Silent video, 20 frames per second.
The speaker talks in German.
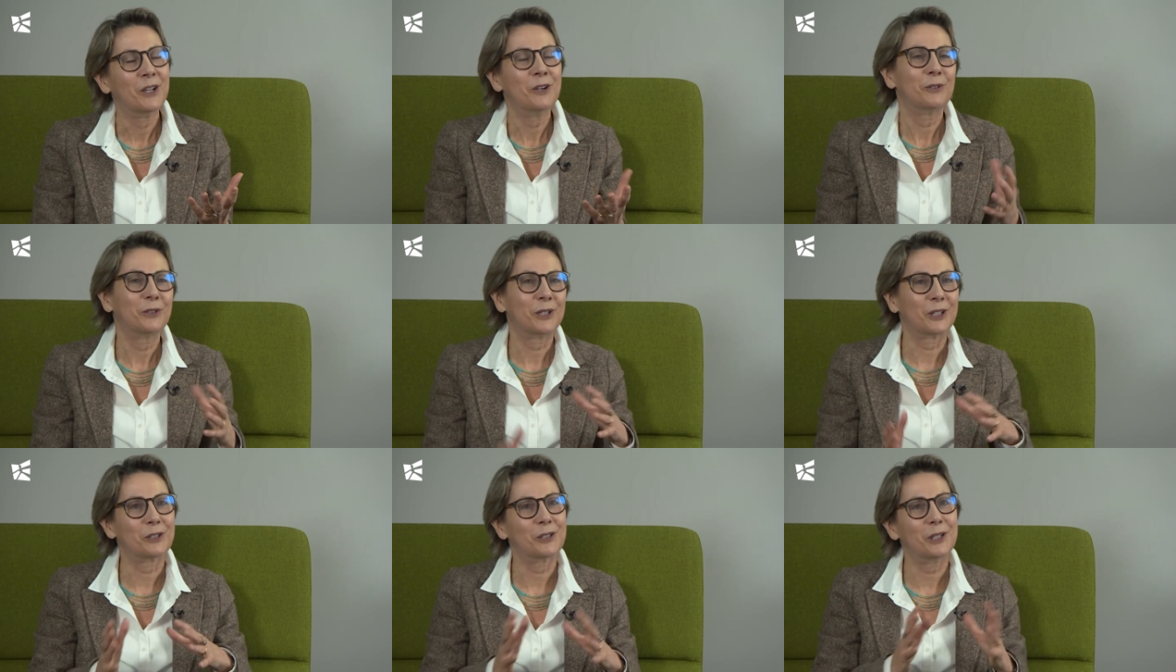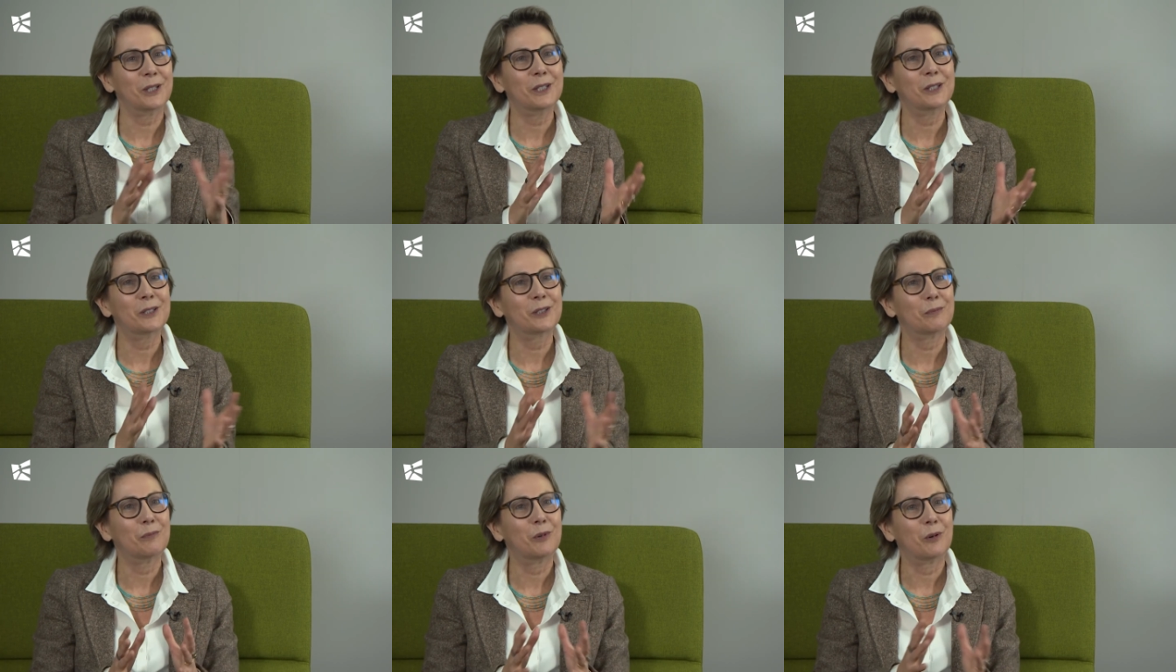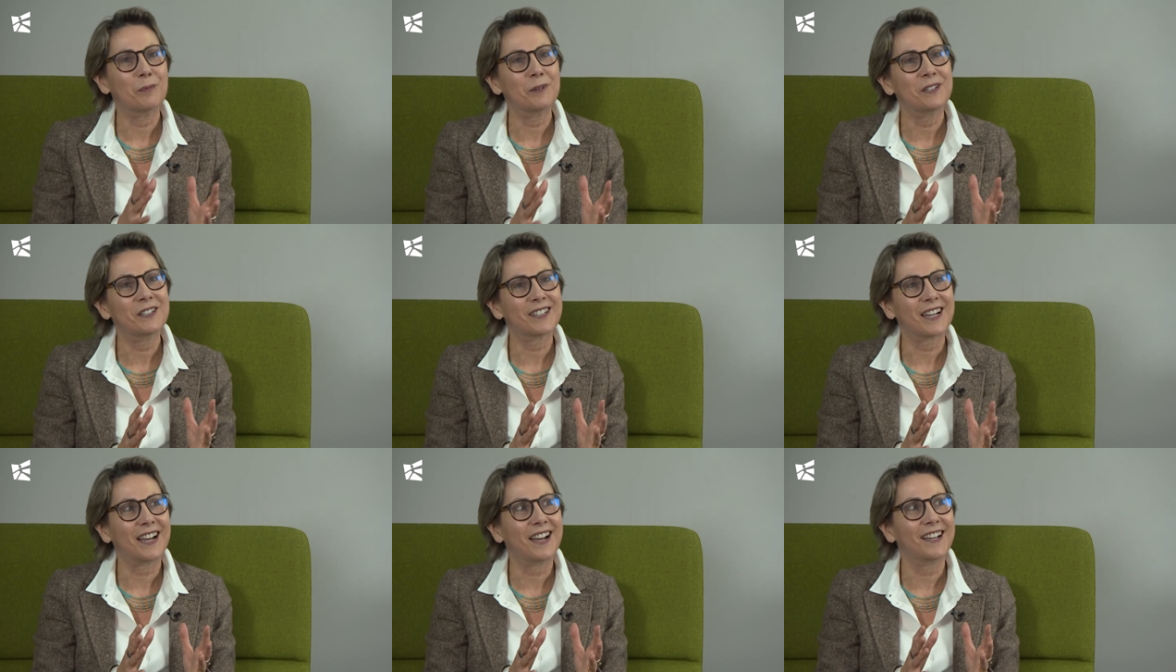Und da steht jetzt
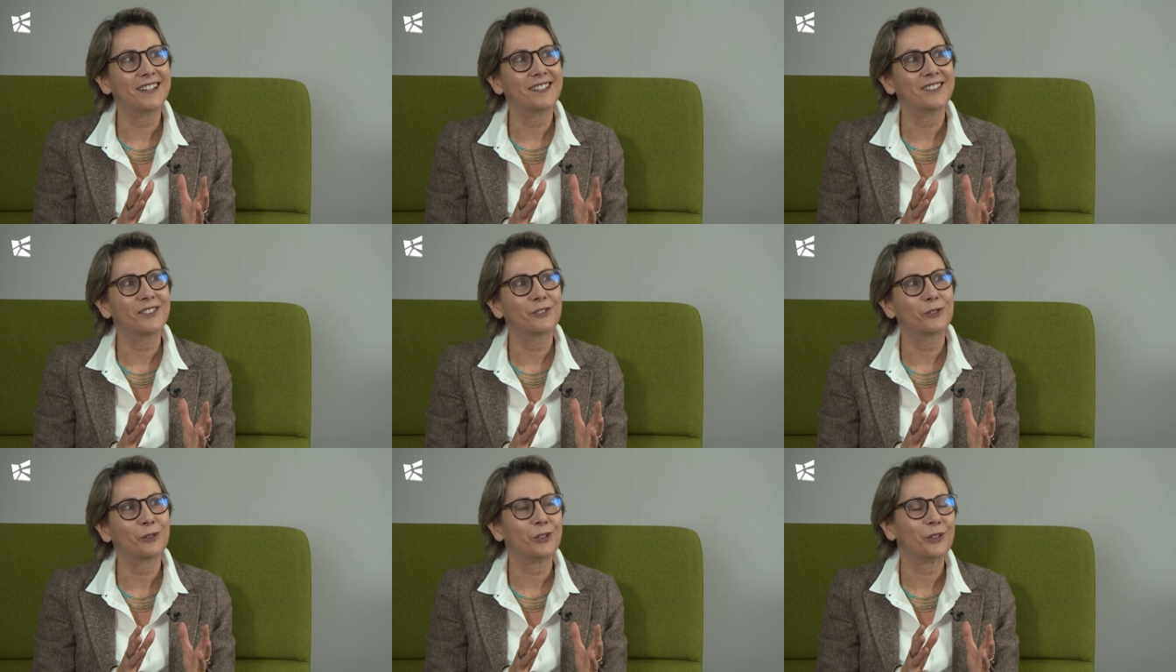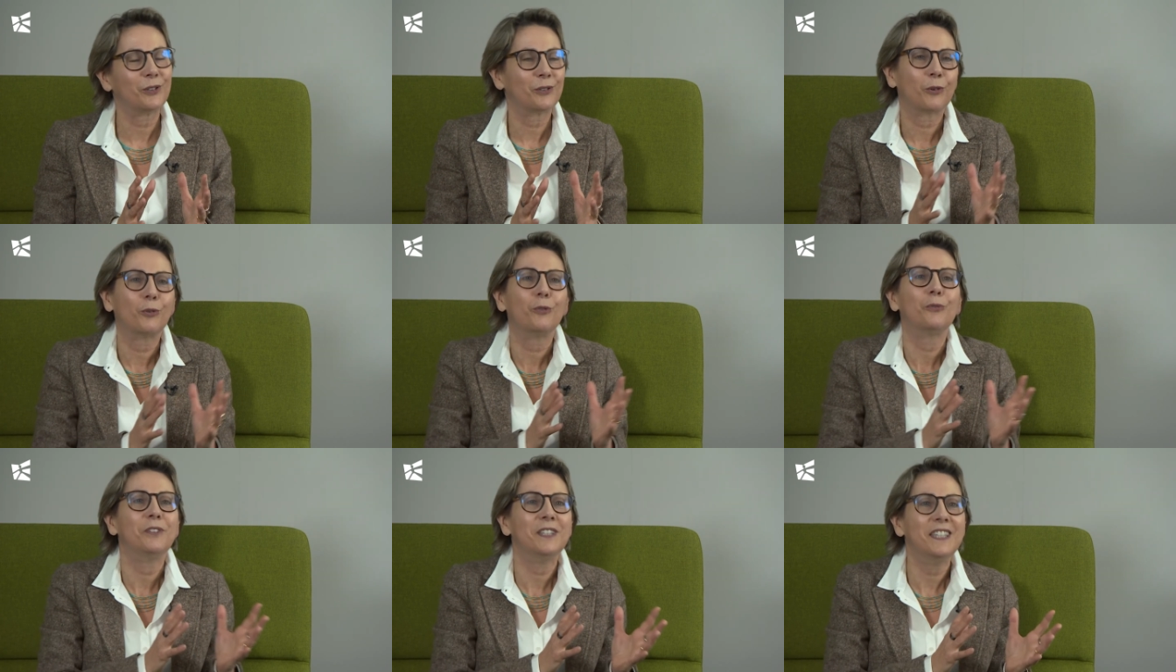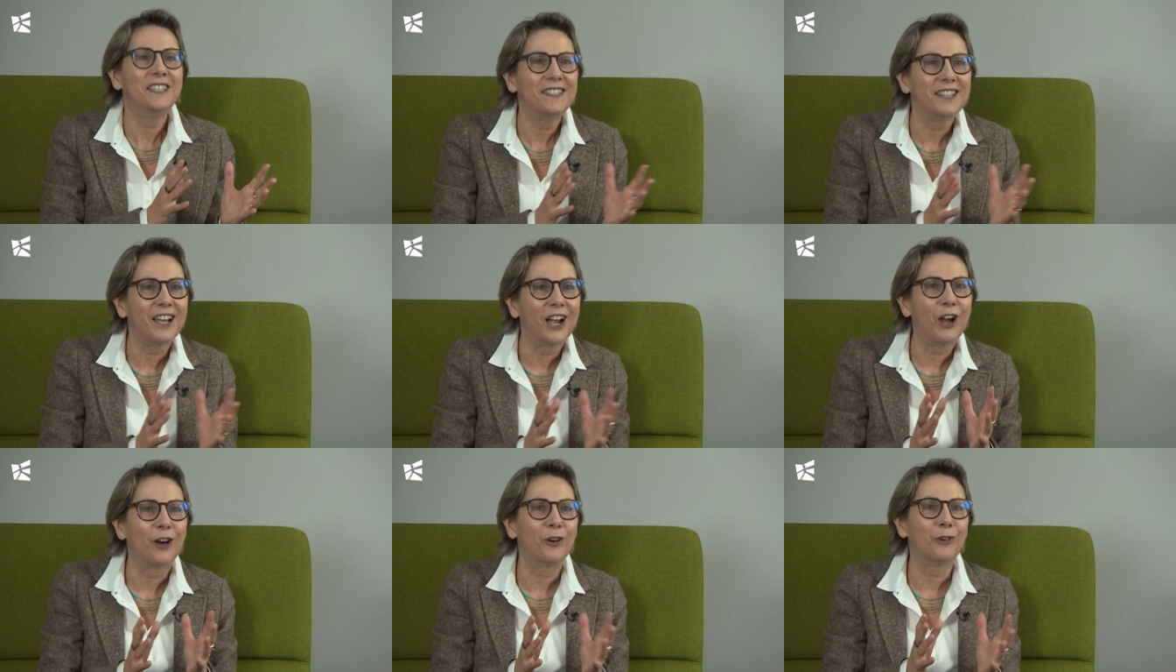momentan durch Covid
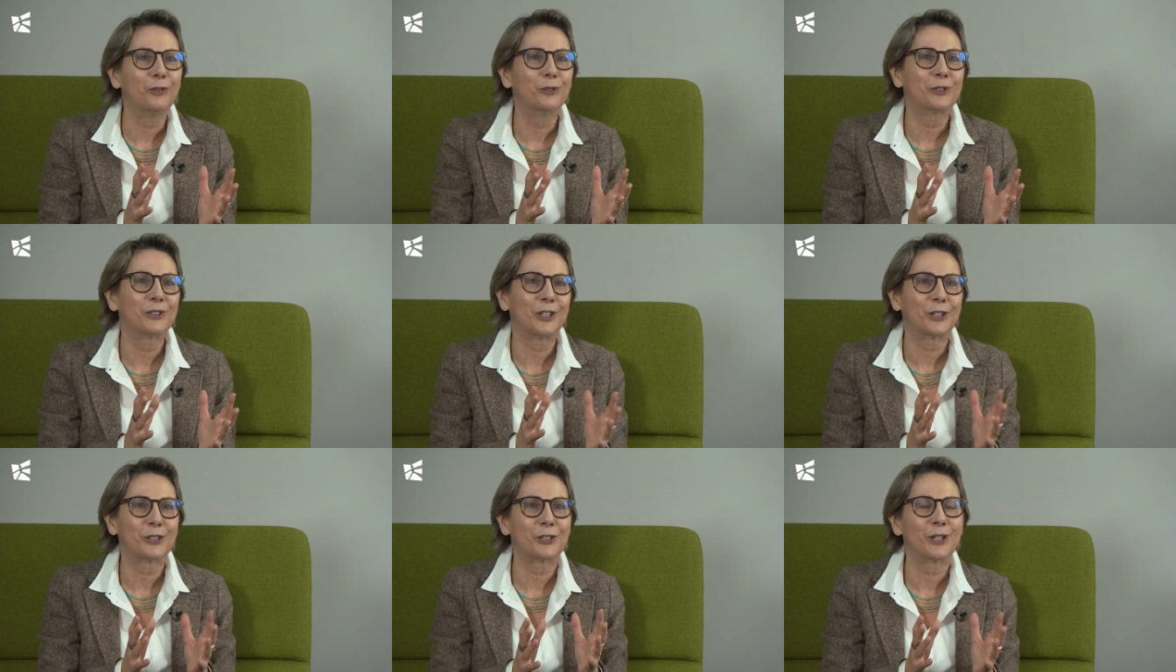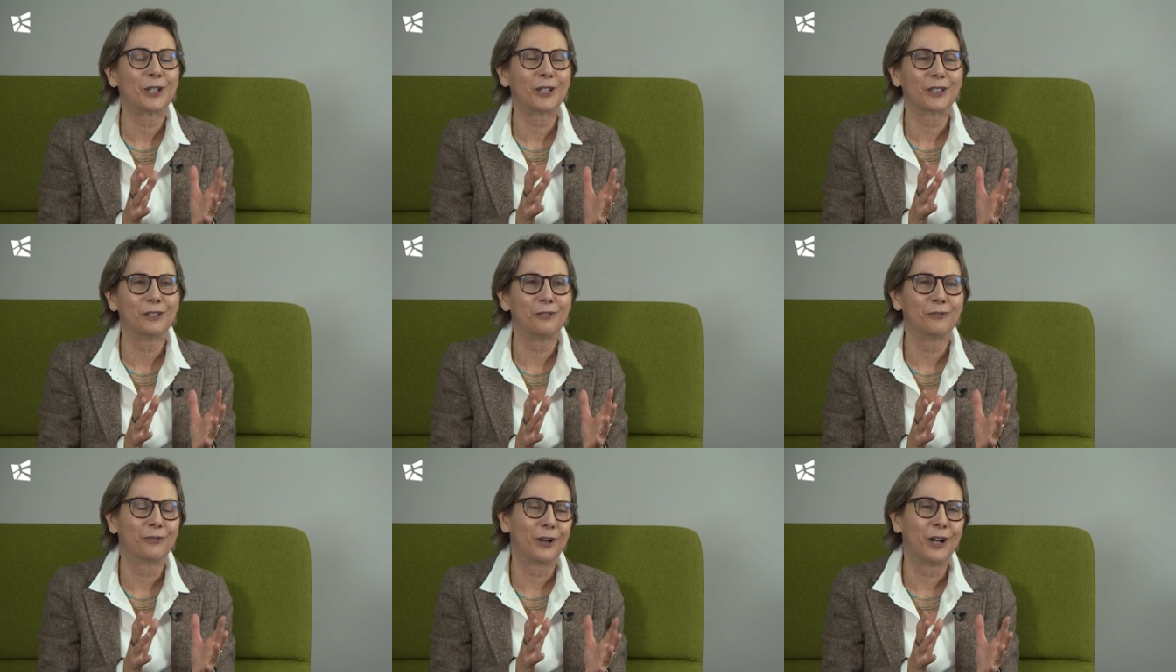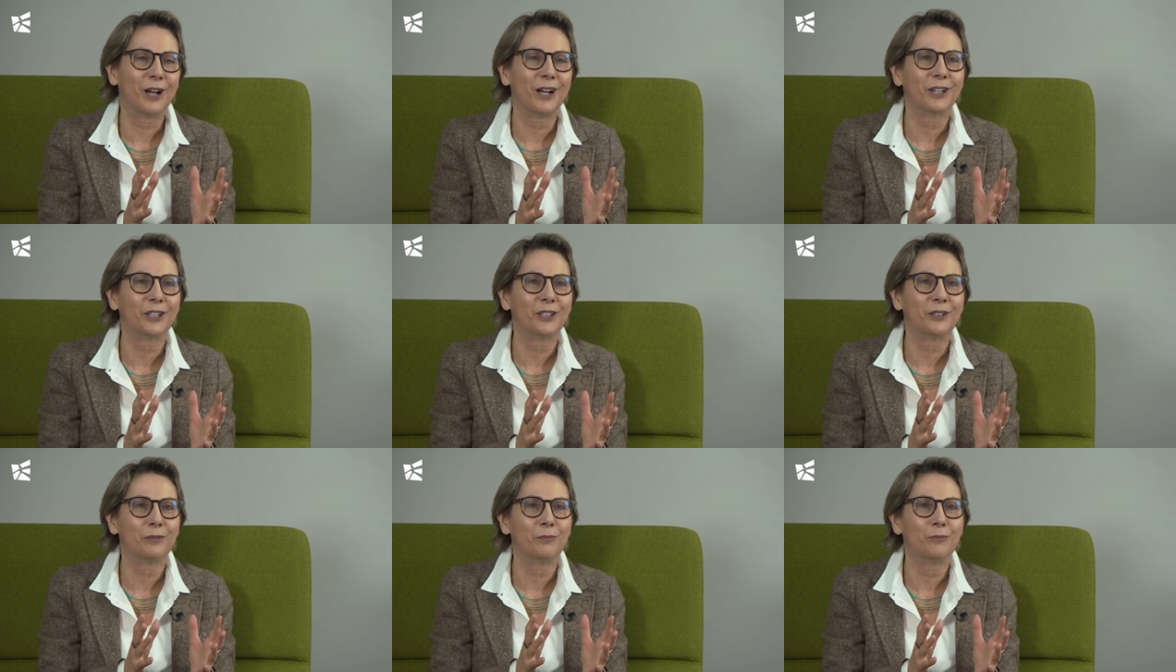ja auch sehr stark die
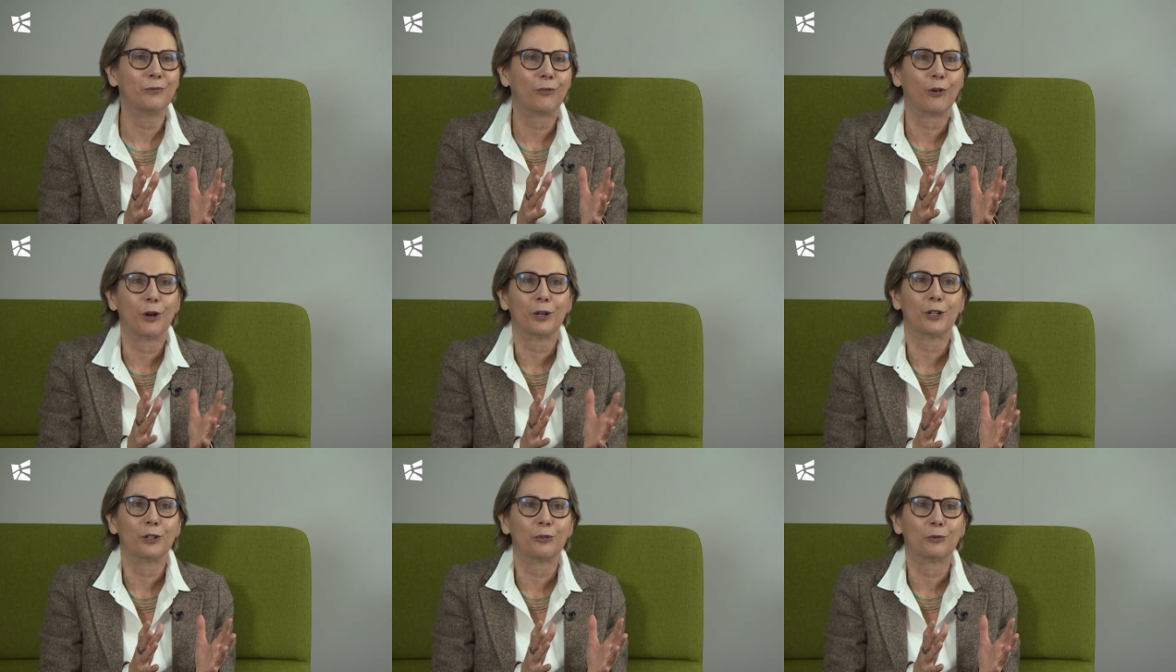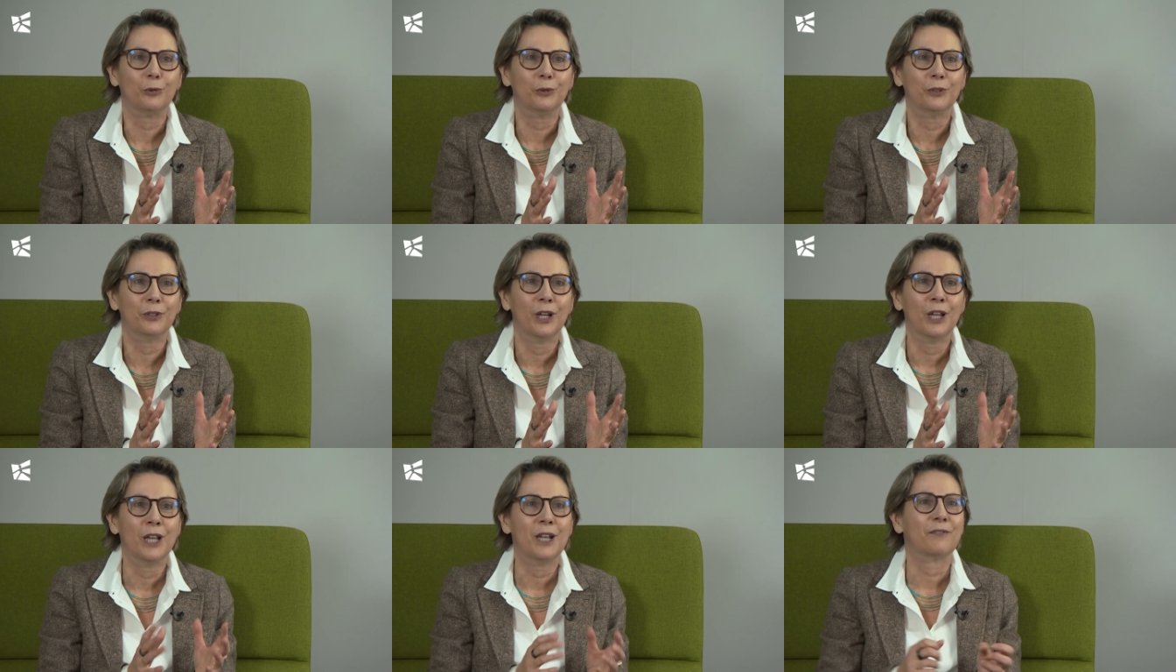Frage im Vordergrund,